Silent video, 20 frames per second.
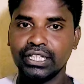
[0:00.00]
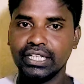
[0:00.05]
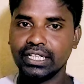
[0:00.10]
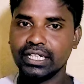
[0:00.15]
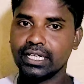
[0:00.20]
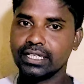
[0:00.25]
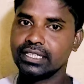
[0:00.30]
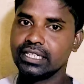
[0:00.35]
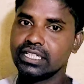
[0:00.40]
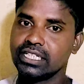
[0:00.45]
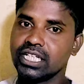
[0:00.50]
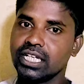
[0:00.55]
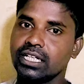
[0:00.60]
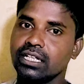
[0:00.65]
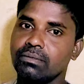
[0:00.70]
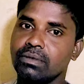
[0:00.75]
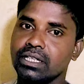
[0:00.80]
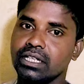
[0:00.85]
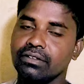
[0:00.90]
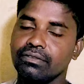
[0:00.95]
రికార్డ్ చేశాను
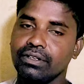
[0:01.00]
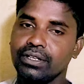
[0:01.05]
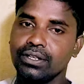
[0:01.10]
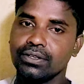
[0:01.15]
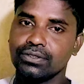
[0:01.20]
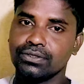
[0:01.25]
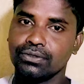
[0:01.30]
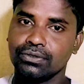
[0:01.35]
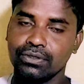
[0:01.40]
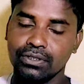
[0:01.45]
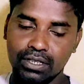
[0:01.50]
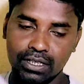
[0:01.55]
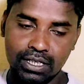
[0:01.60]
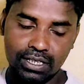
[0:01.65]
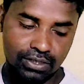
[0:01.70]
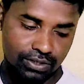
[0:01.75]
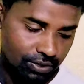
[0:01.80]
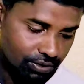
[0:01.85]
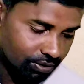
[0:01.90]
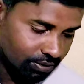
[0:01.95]
అన్నమాట వీడియోస్
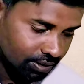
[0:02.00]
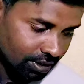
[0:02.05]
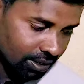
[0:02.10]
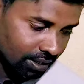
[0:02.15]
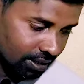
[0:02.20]
సో